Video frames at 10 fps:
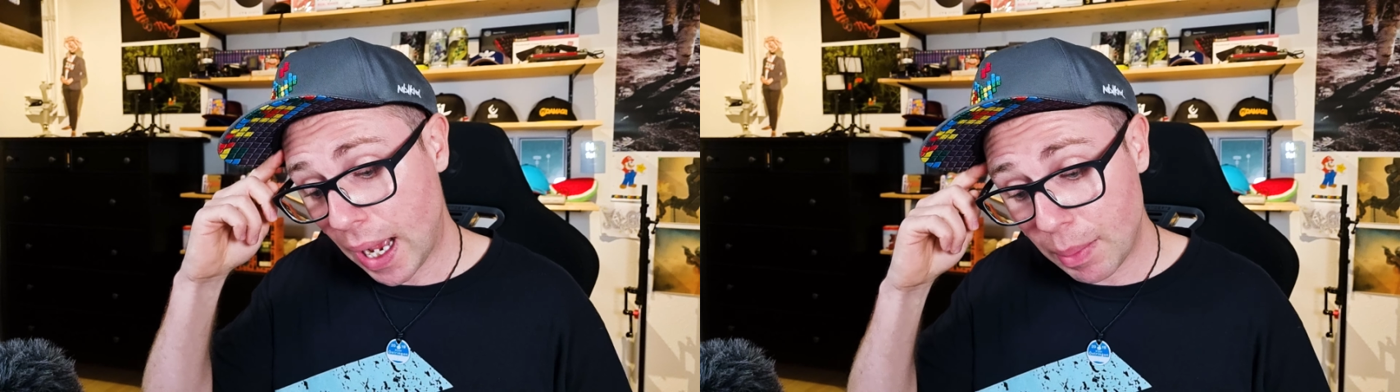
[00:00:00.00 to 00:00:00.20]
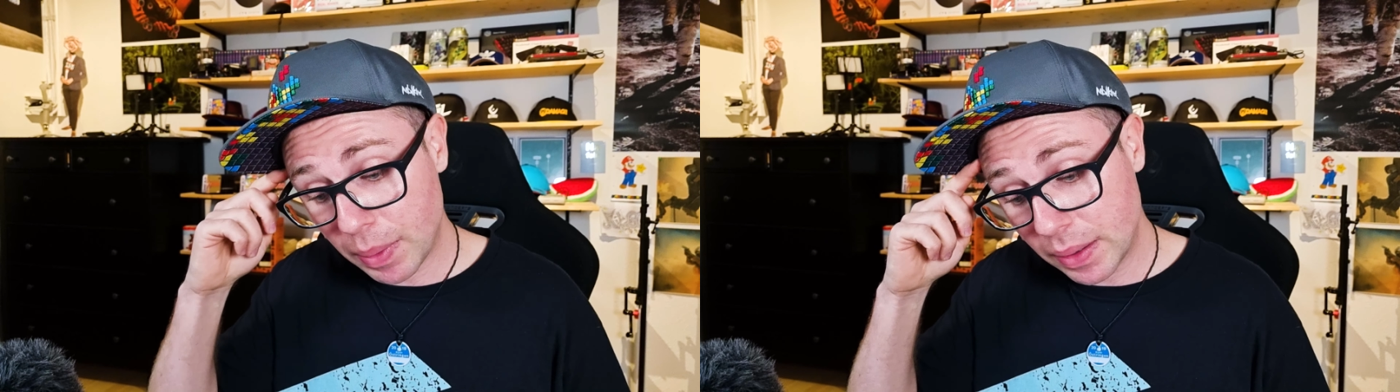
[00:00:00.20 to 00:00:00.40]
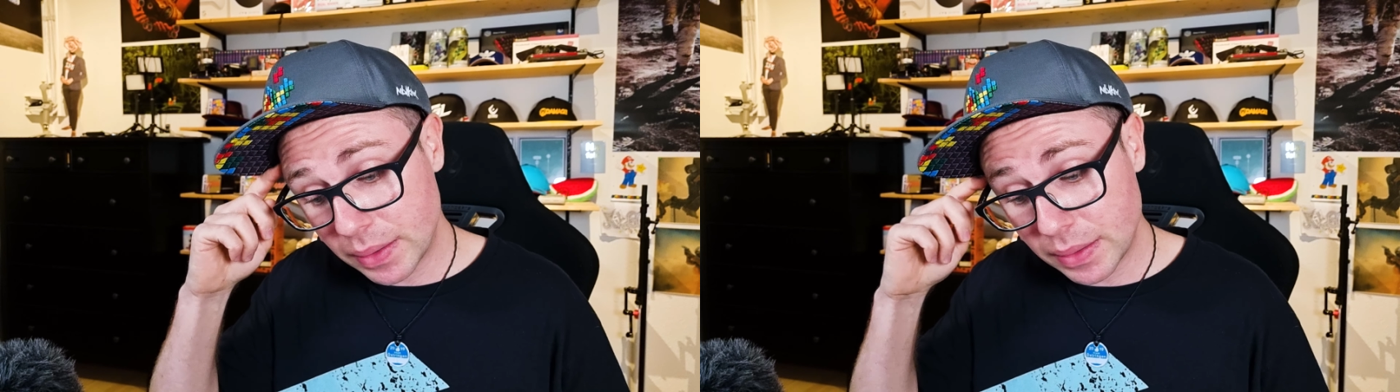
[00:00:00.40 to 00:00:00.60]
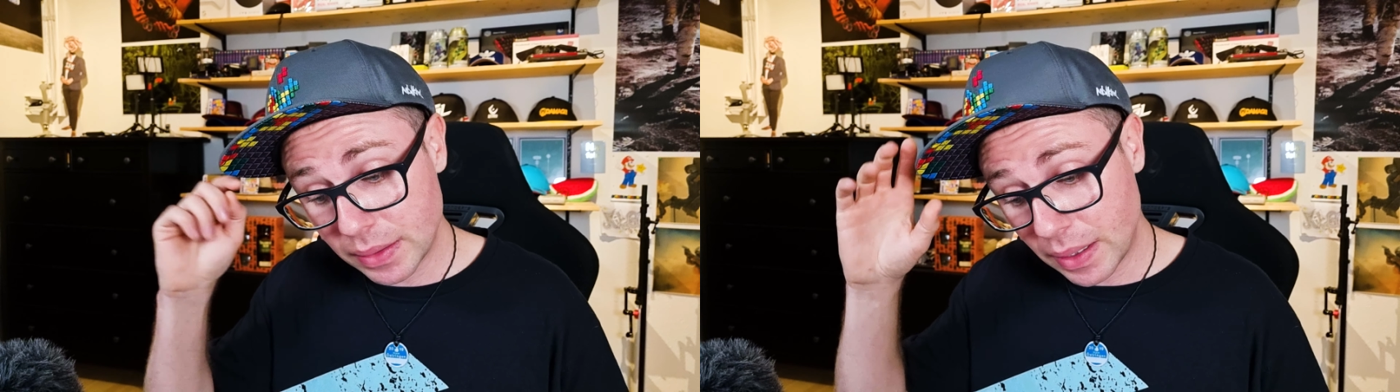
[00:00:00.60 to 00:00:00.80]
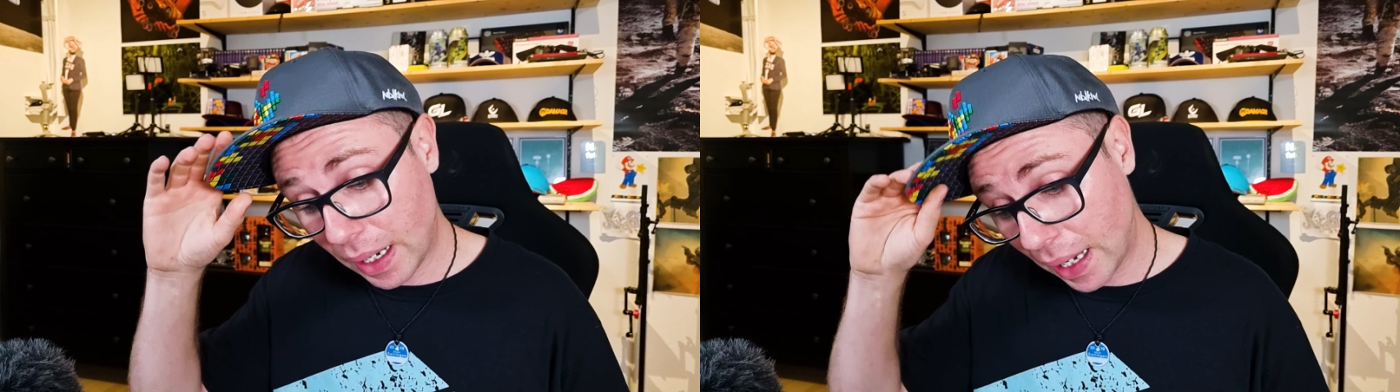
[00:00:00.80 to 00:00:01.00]
Aber
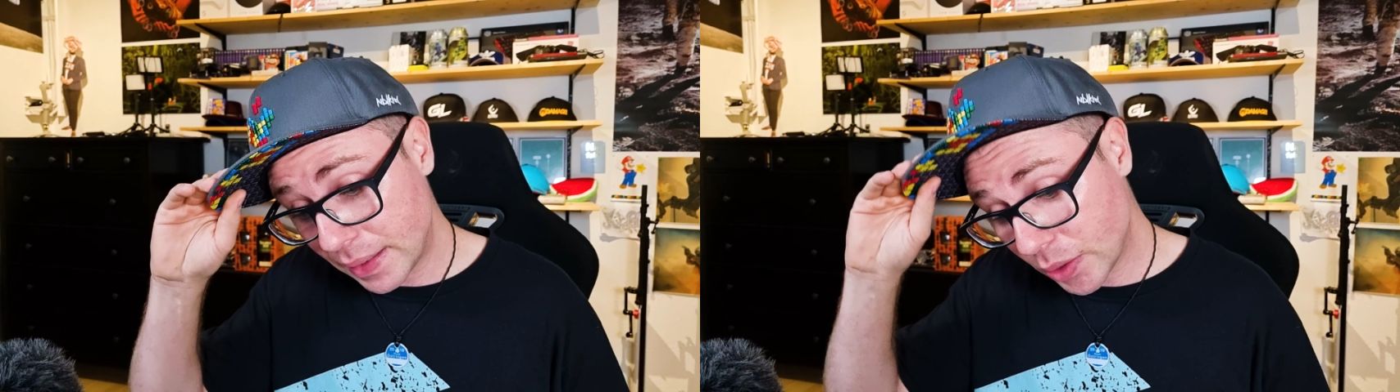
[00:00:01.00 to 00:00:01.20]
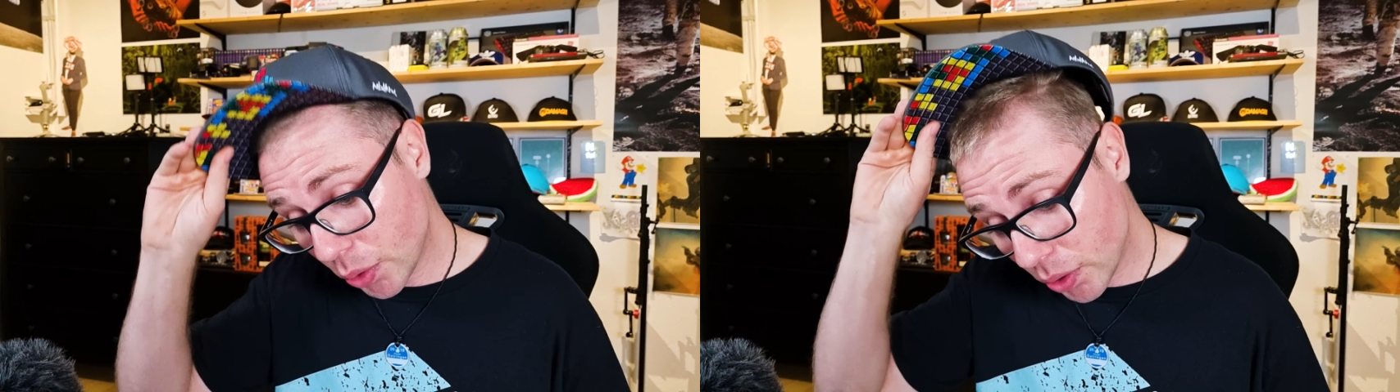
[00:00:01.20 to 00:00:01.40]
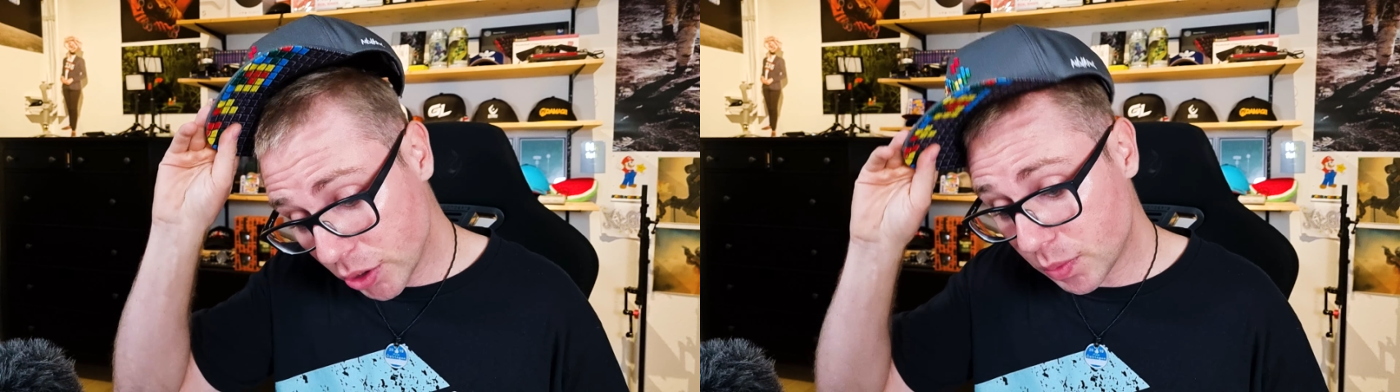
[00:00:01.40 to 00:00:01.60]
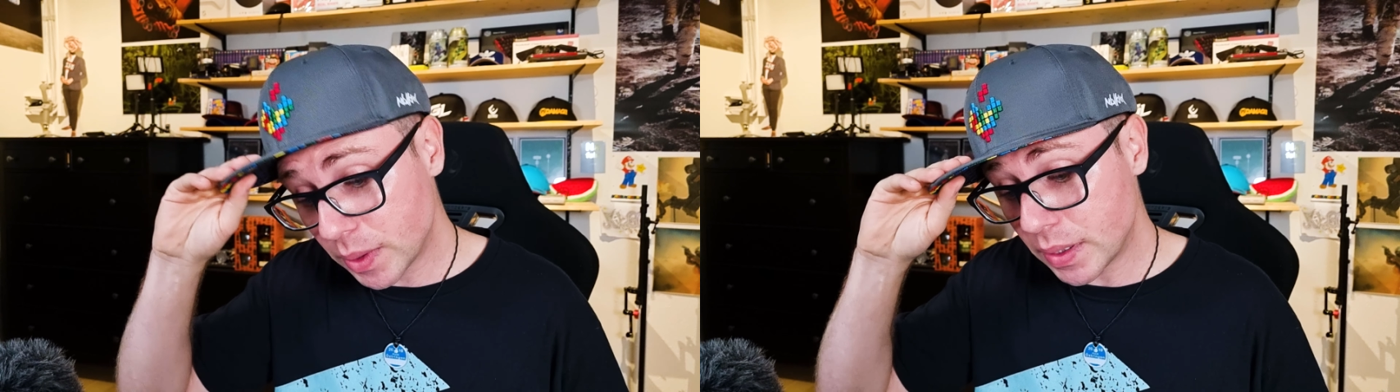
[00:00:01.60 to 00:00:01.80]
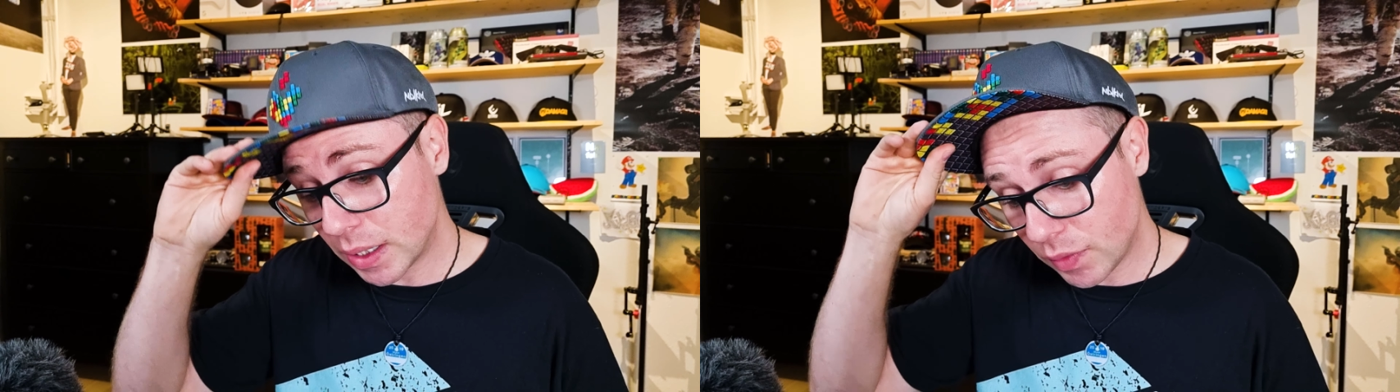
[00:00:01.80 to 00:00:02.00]
kategorisch
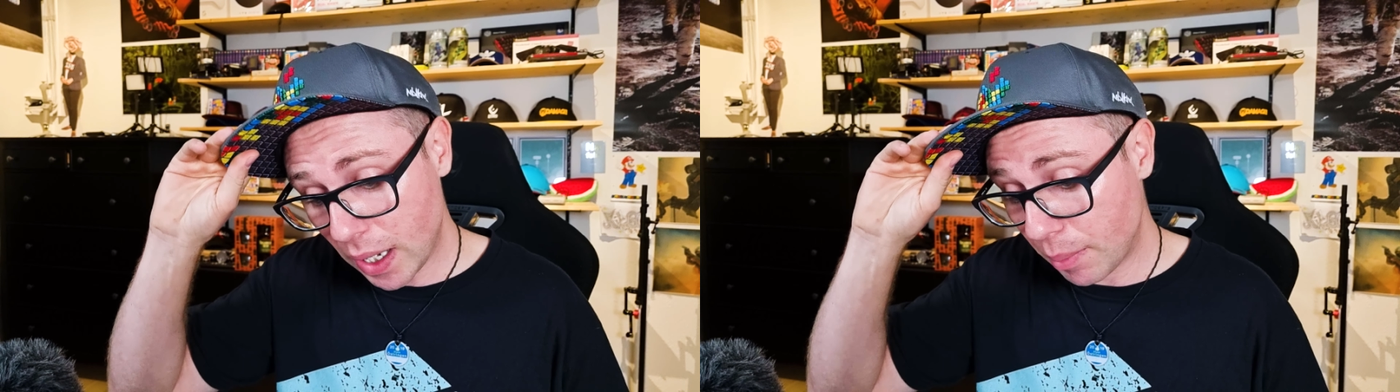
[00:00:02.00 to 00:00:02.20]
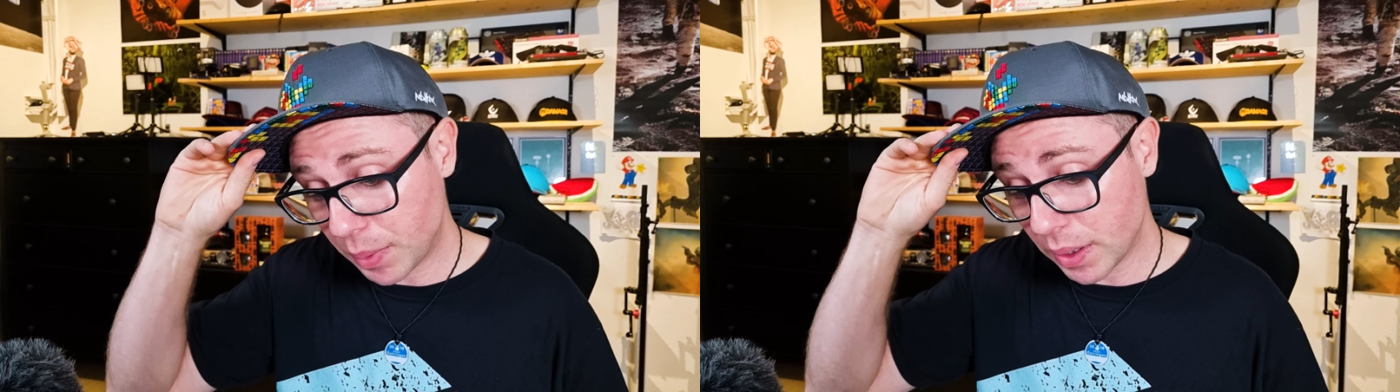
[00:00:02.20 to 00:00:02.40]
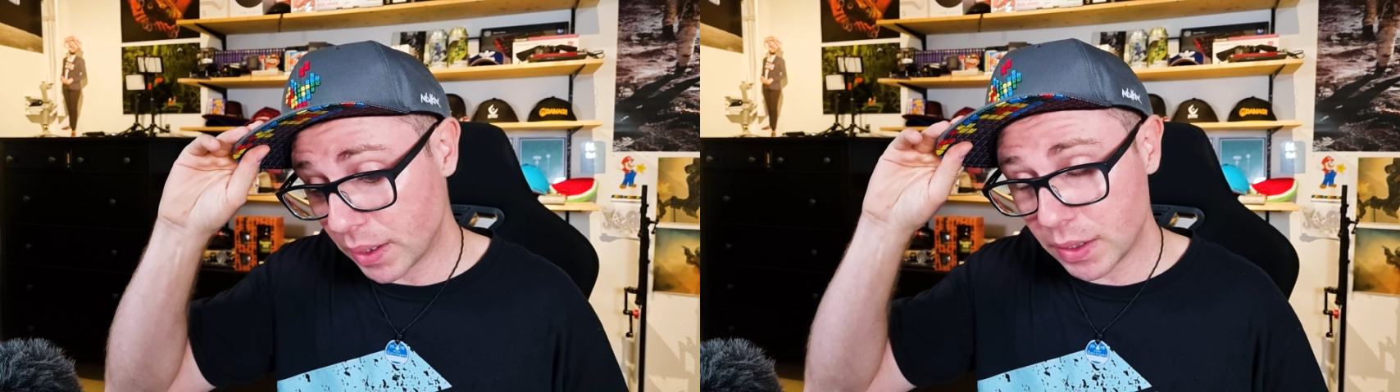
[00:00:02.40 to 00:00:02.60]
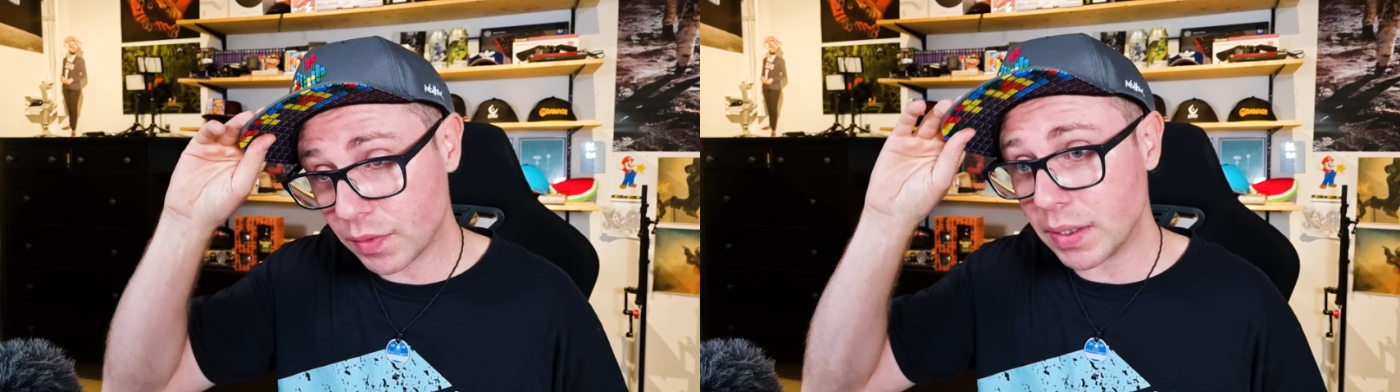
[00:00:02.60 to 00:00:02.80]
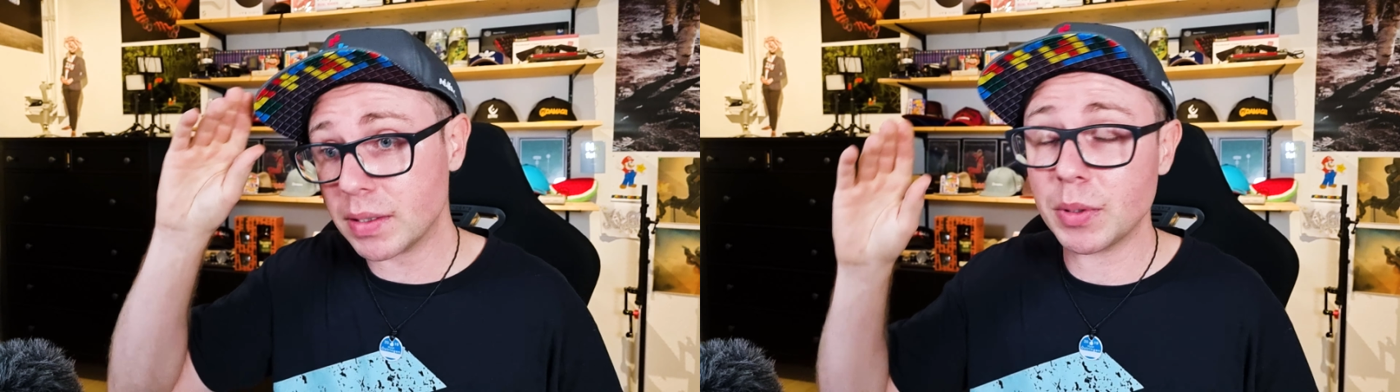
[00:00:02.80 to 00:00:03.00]
wird es irgendwie
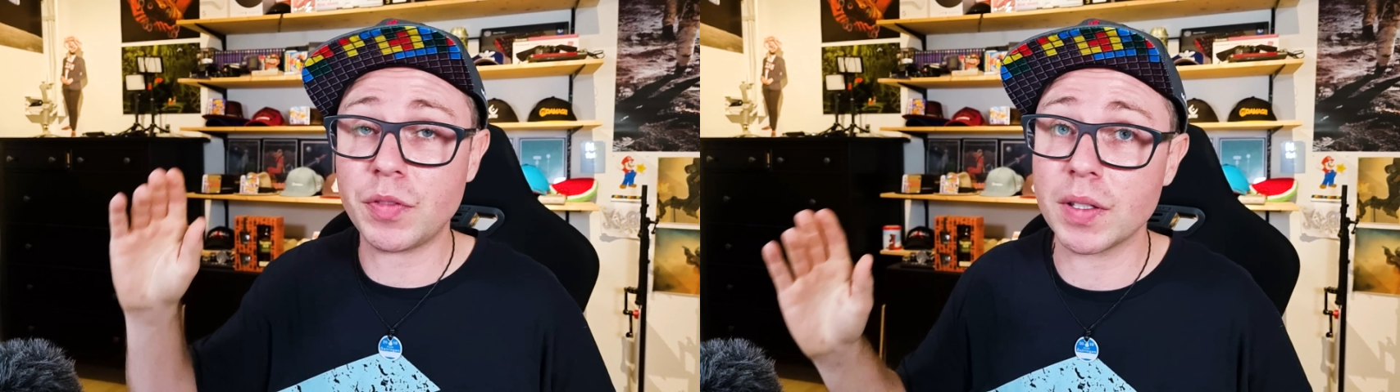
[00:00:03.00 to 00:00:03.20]
abgelehnt, weil sie mit